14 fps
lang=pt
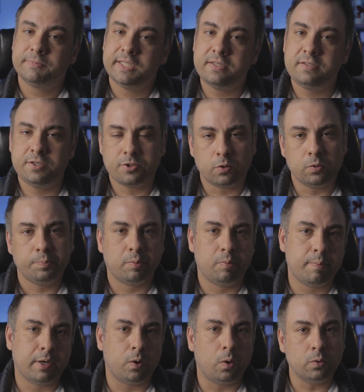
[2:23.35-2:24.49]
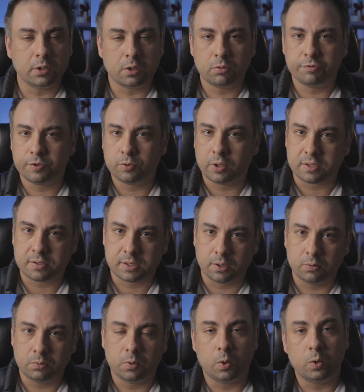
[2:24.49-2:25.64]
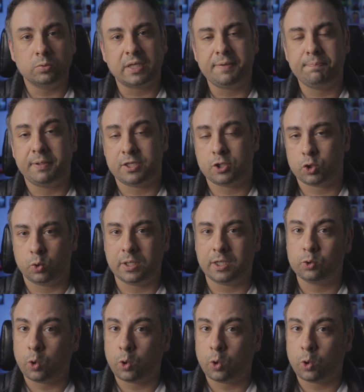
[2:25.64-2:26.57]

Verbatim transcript: existe algum problema ou na configuração ou na impressora,